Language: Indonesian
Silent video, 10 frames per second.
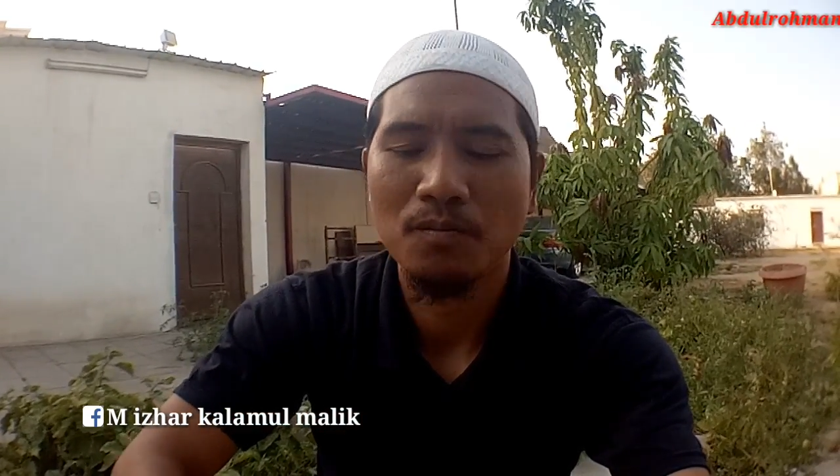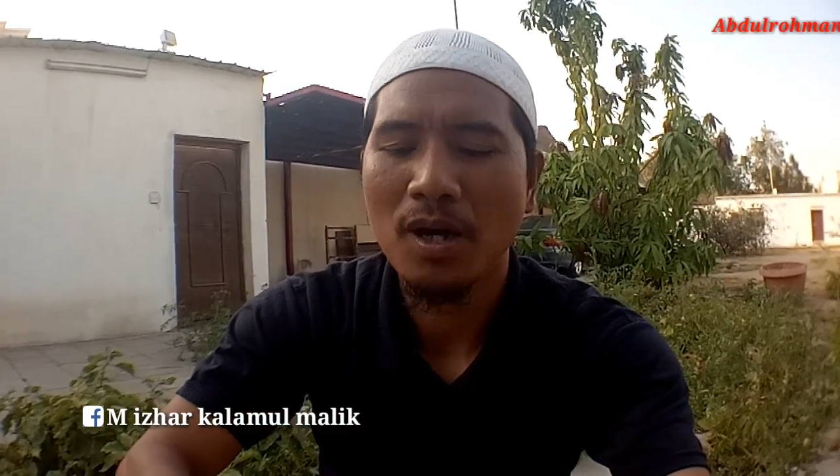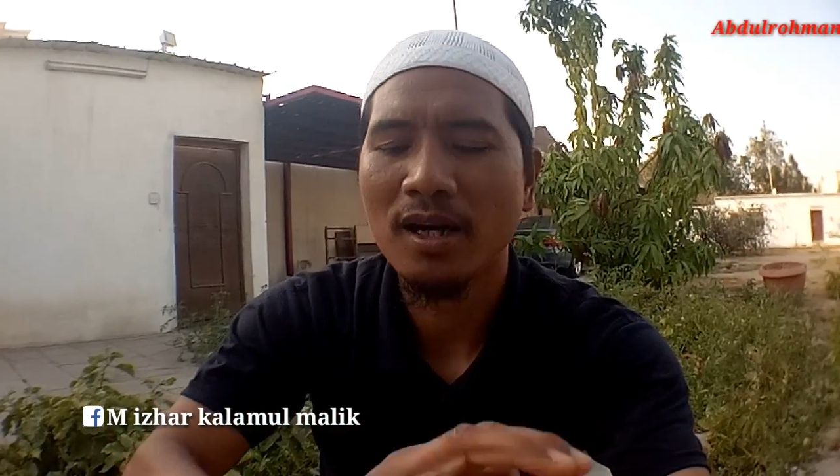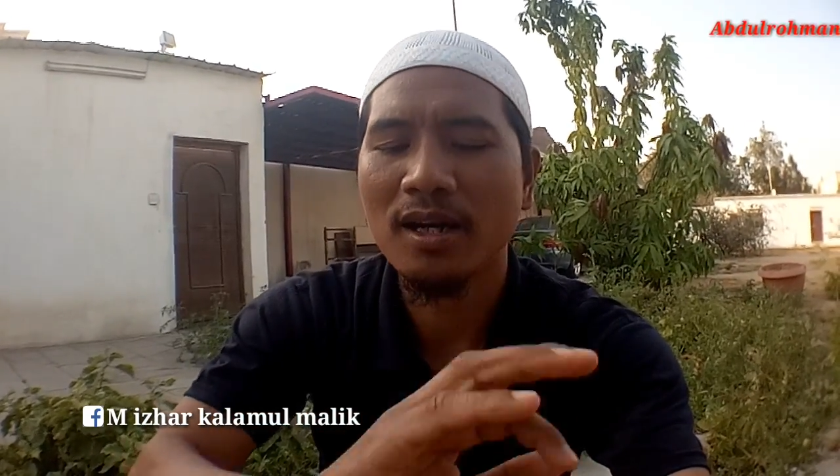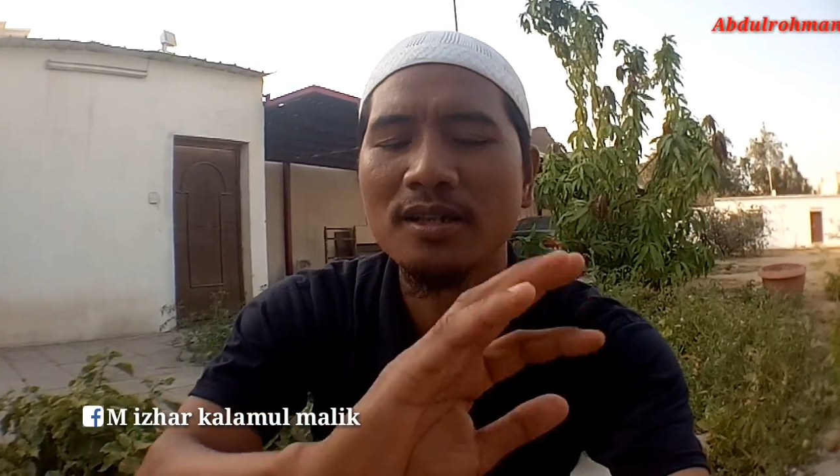
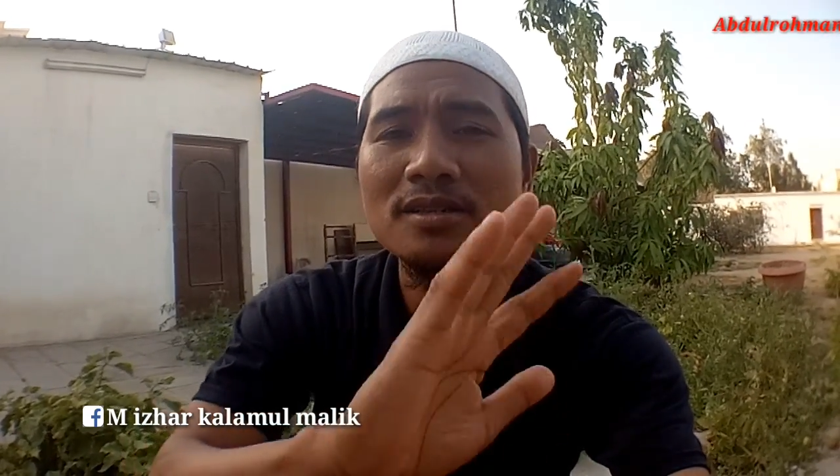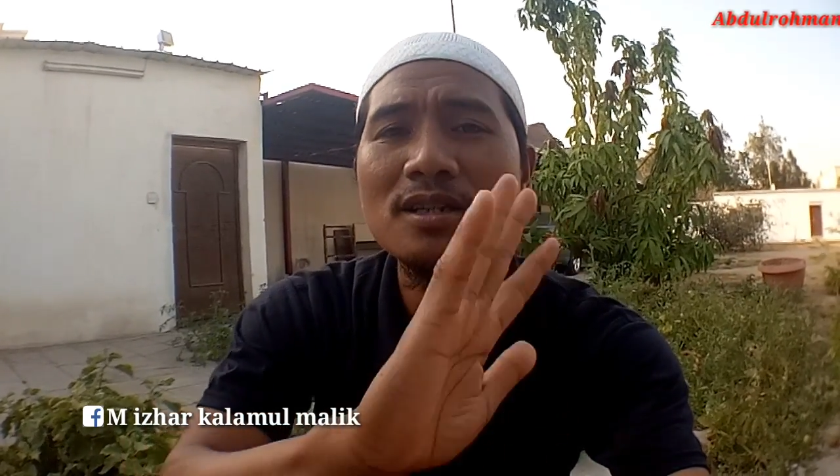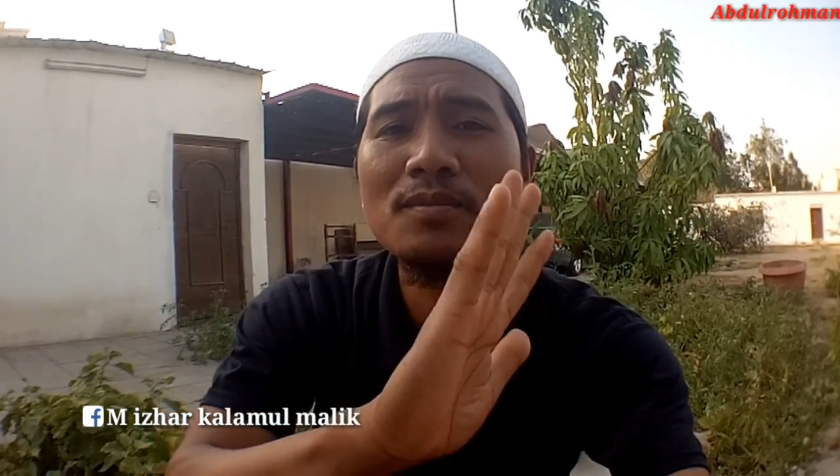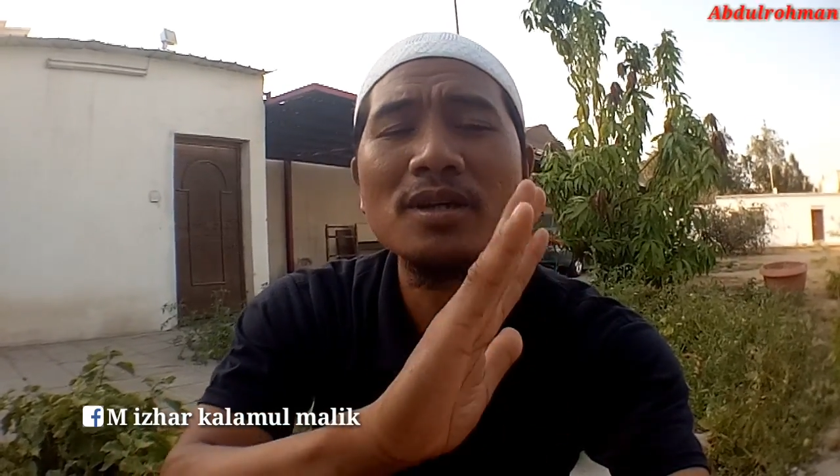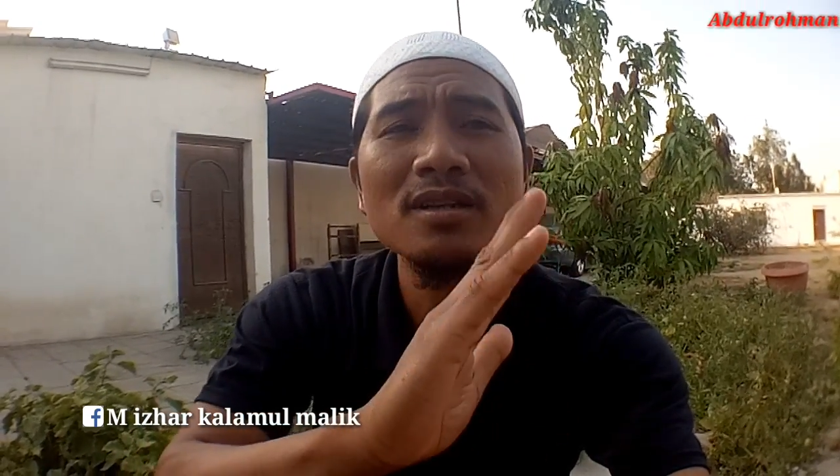
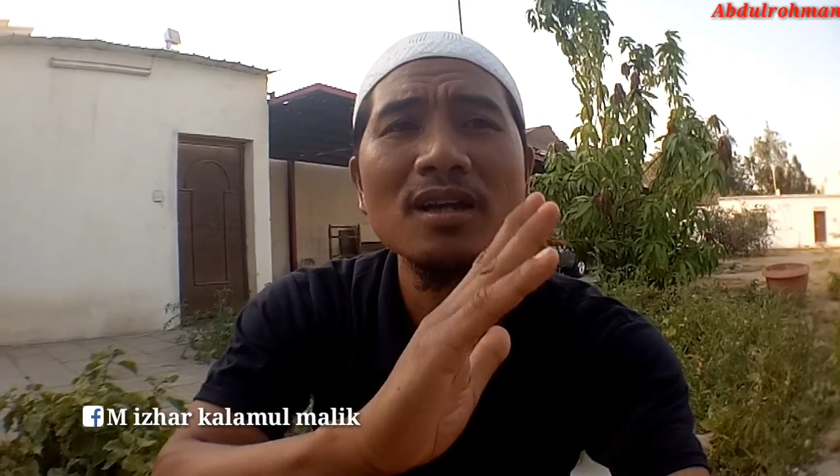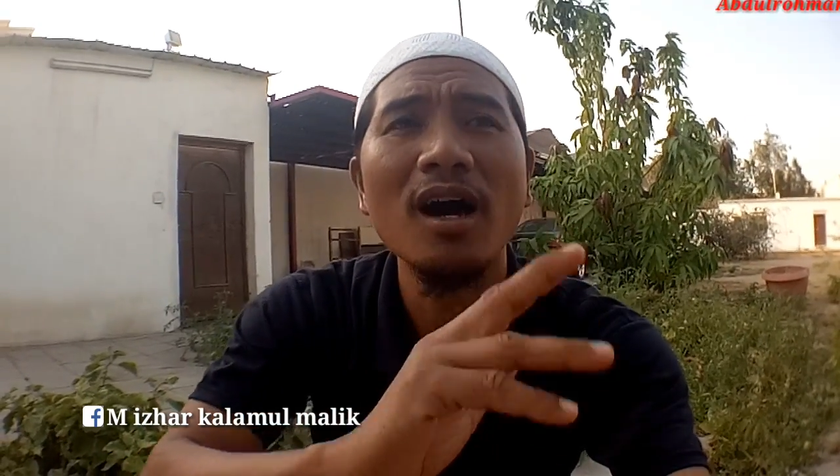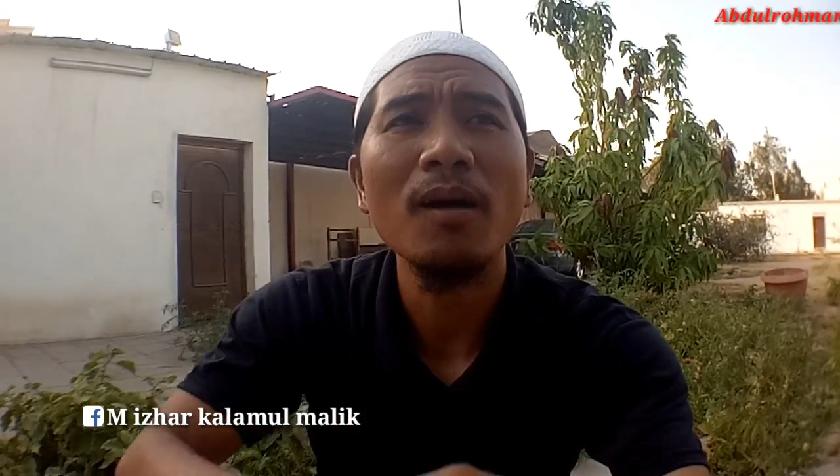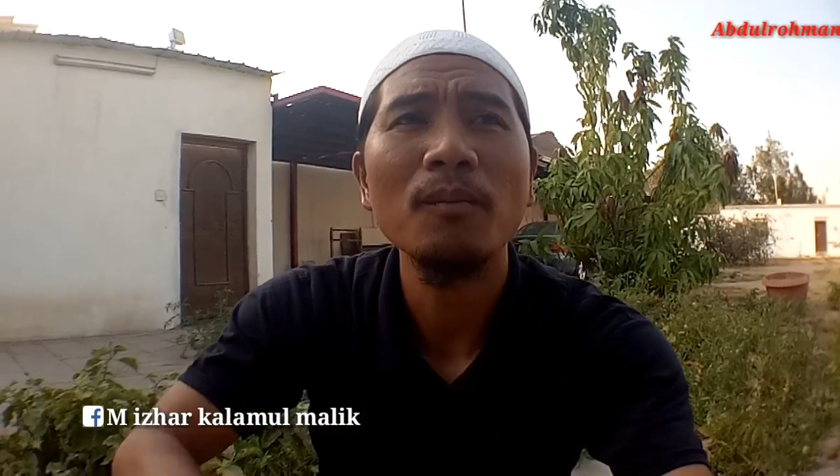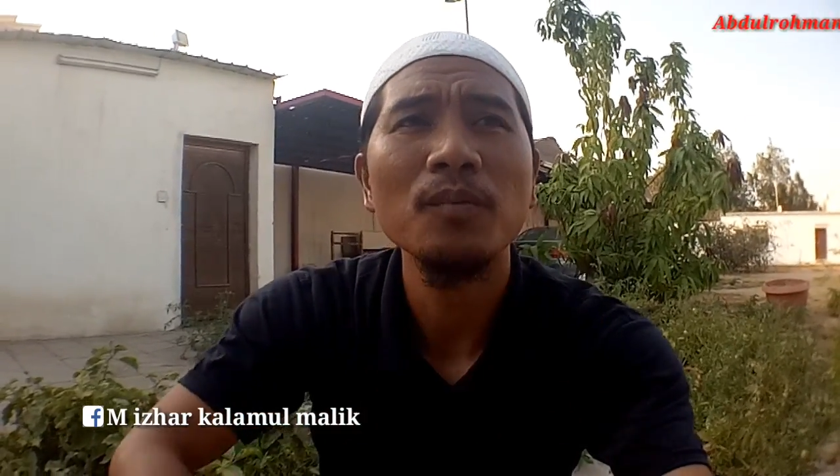panasnya
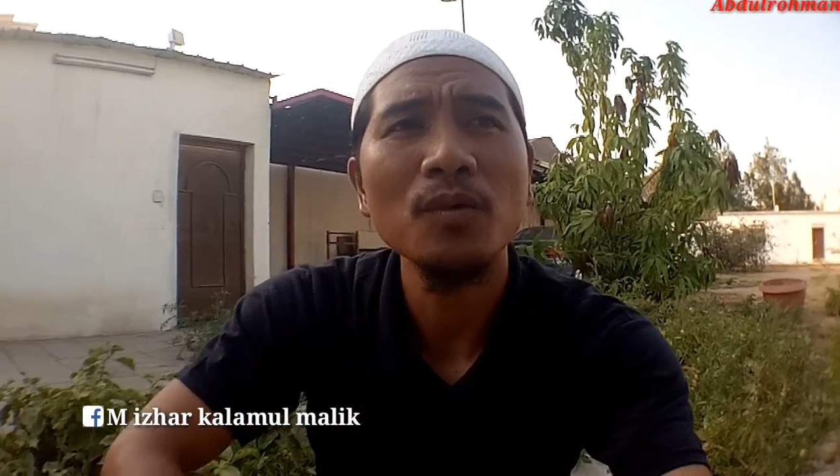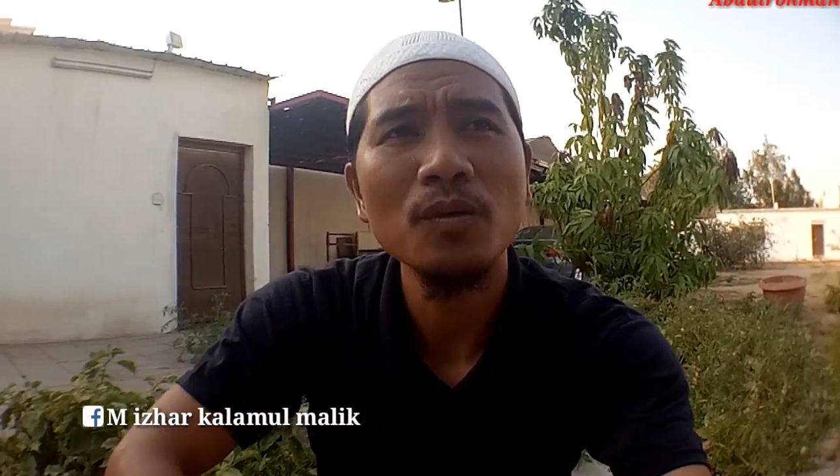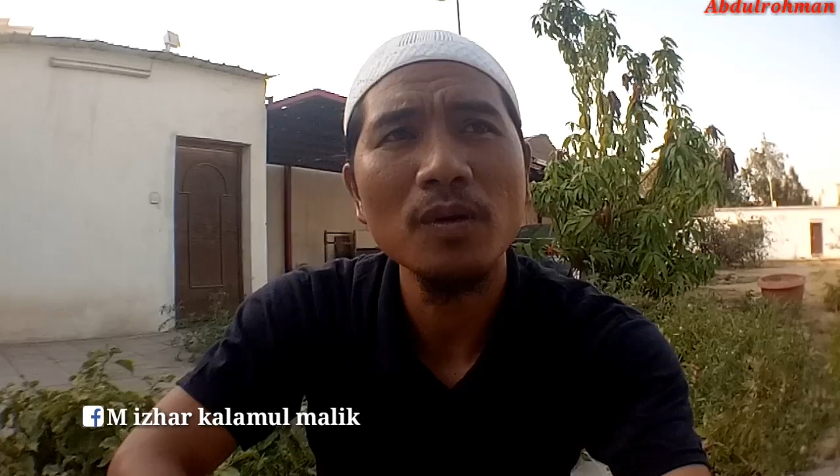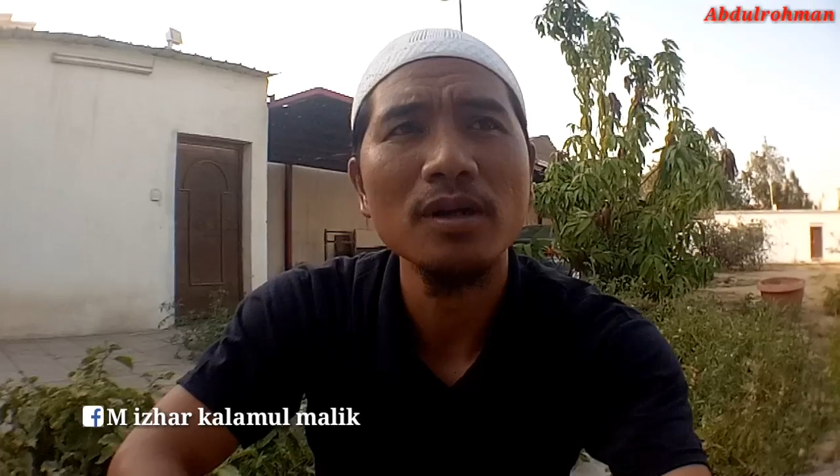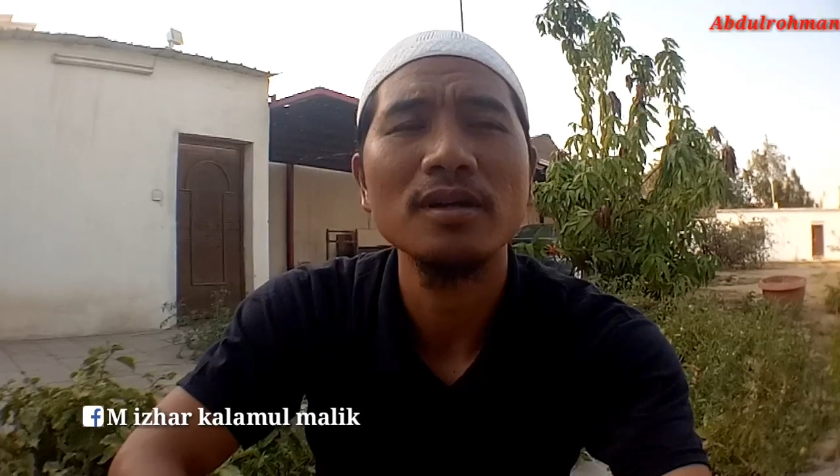minta
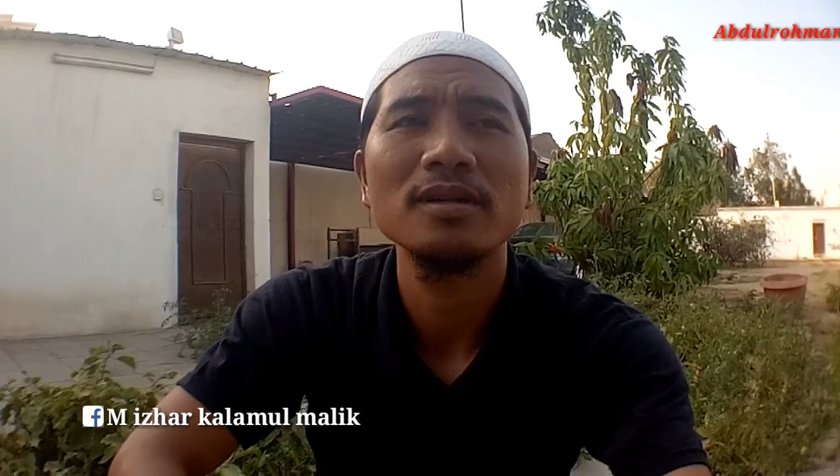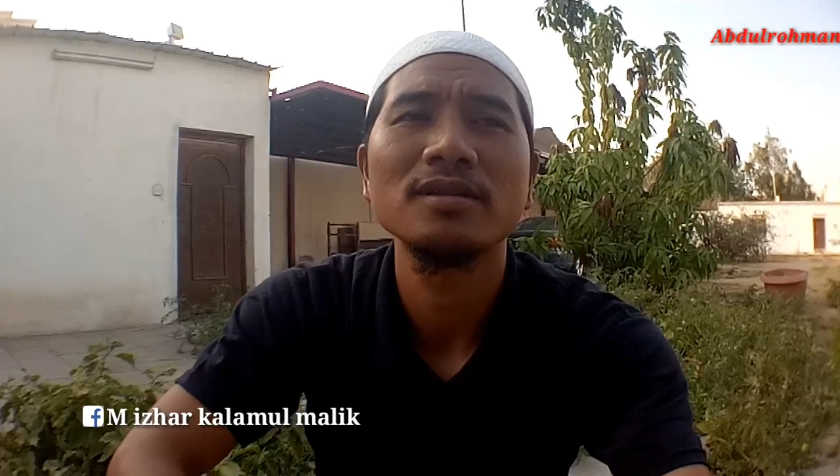ampun